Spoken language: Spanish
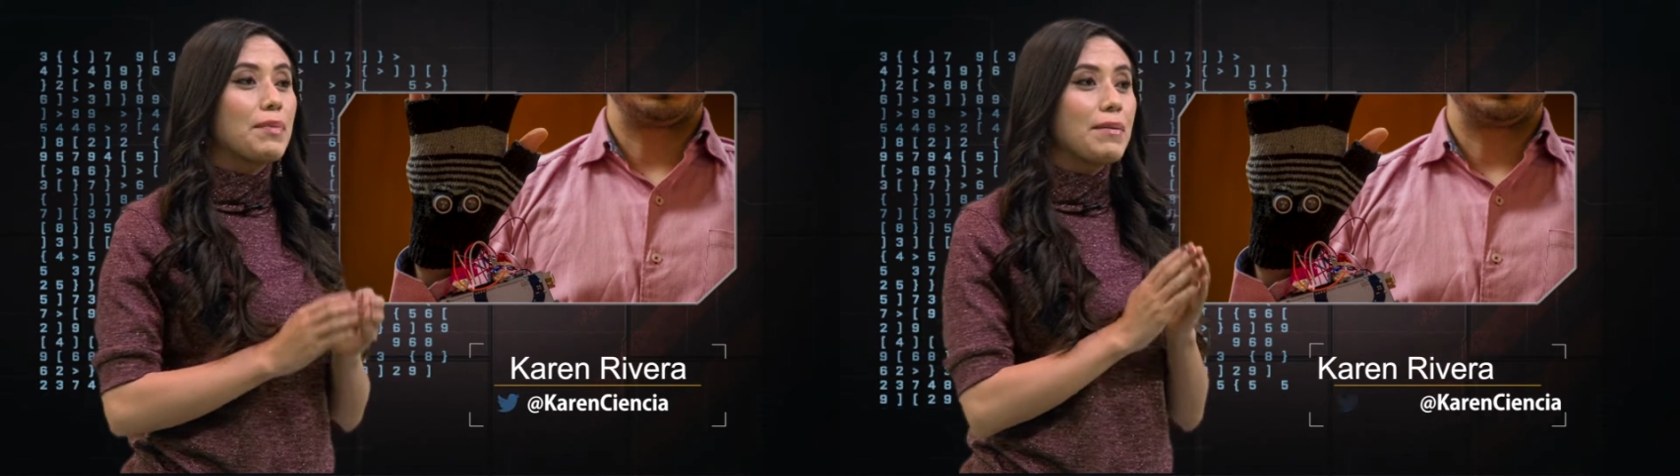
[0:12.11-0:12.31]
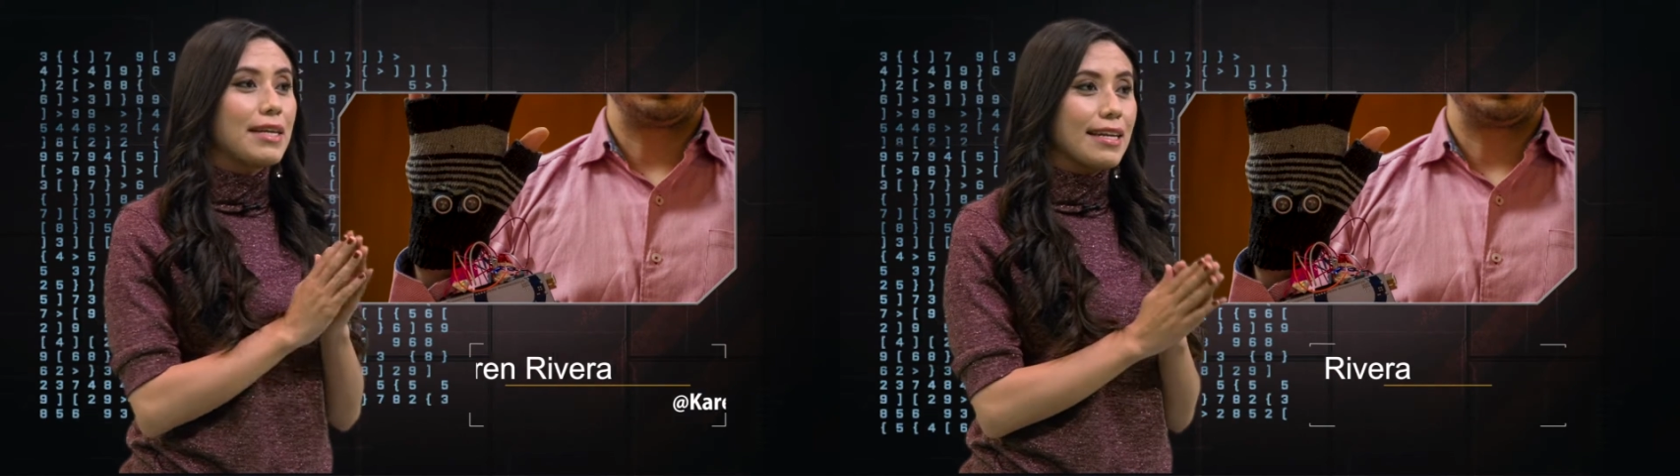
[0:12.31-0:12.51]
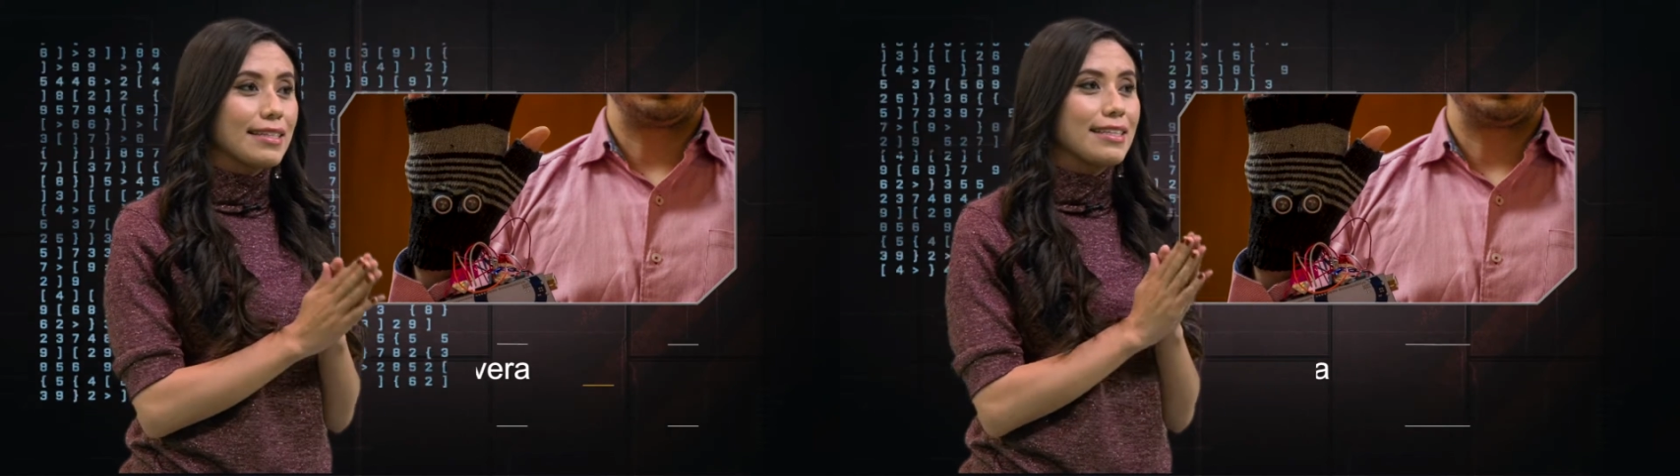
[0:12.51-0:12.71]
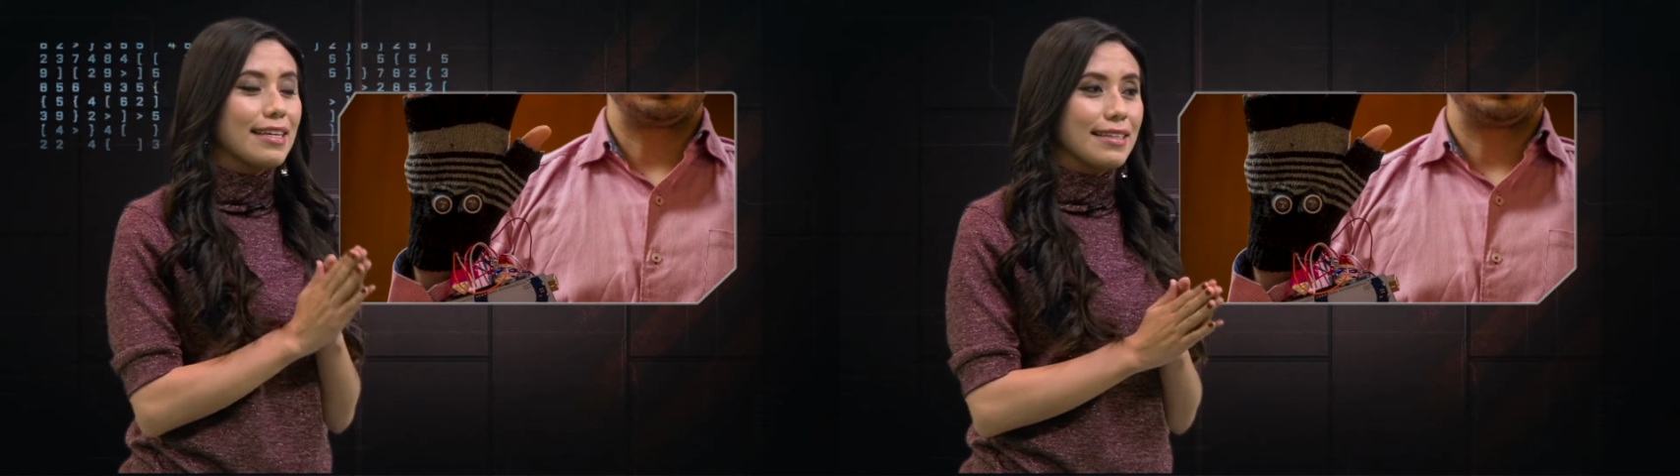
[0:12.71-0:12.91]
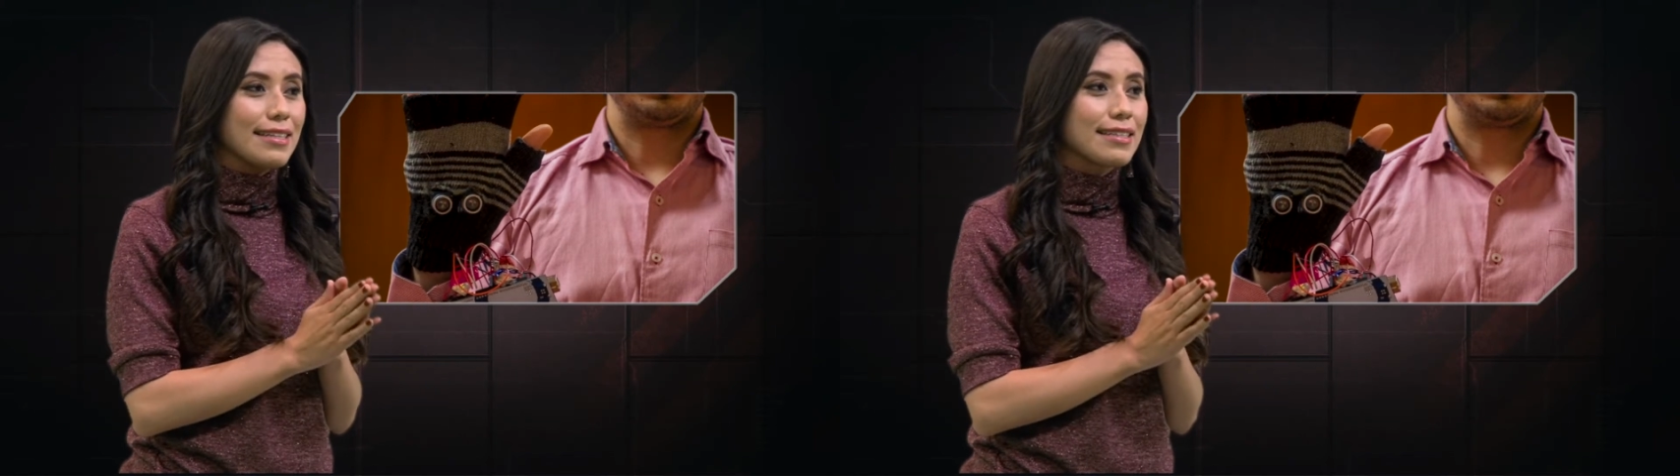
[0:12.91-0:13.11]
a prevenir
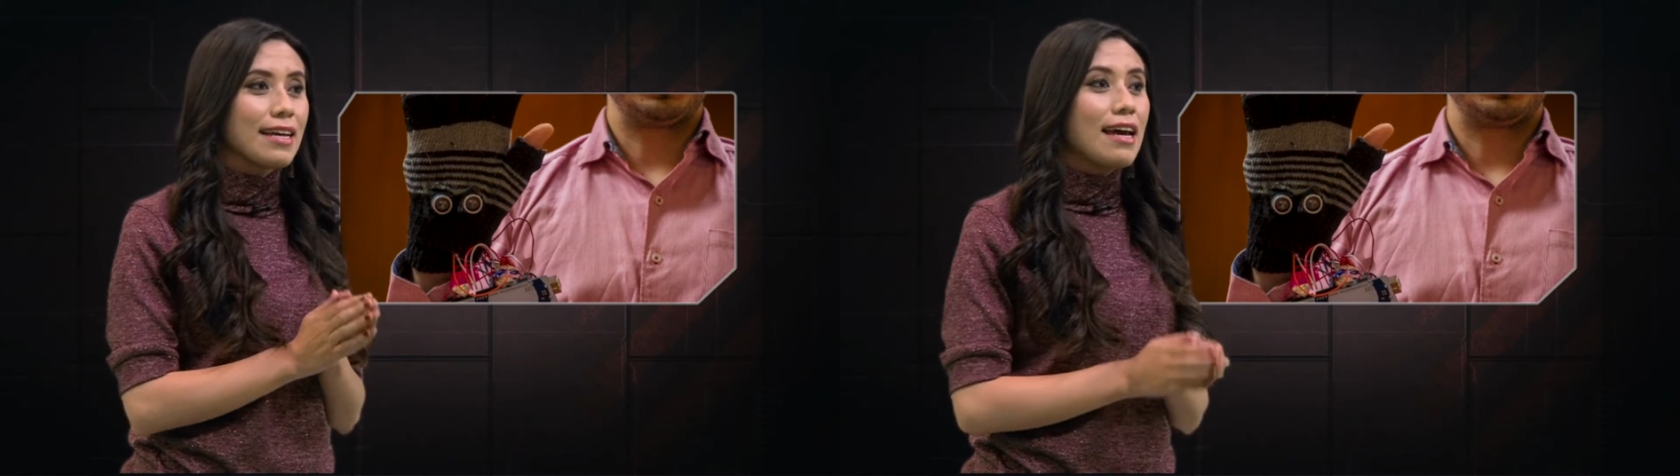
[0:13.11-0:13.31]
accidentes.